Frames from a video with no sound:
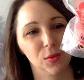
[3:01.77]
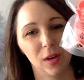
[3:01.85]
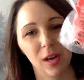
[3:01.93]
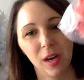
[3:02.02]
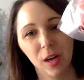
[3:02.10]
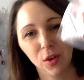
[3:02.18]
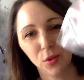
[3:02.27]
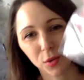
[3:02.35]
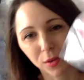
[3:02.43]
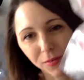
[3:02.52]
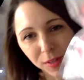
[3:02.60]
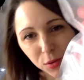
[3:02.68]
lourd.
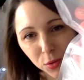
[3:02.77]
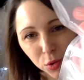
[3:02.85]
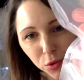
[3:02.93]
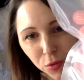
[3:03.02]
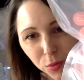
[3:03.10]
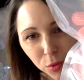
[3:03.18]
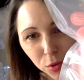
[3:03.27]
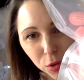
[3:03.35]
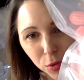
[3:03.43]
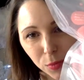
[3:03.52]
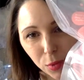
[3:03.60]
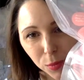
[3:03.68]
Donc en fin de compte, je vous le montre
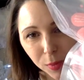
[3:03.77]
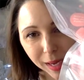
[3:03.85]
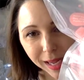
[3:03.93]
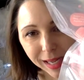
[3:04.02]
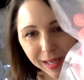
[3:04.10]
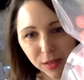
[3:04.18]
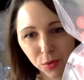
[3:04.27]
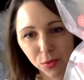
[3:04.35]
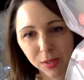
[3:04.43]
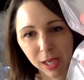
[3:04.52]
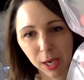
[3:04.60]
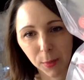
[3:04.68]
de plus près. Donc
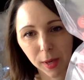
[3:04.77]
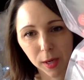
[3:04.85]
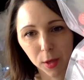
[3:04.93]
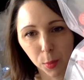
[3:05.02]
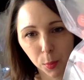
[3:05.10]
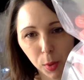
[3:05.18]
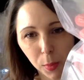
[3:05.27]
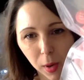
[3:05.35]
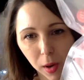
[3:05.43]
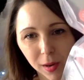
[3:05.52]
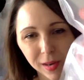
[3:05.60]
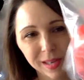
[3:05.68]
c'est la marque
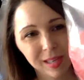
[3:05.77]
Bubble.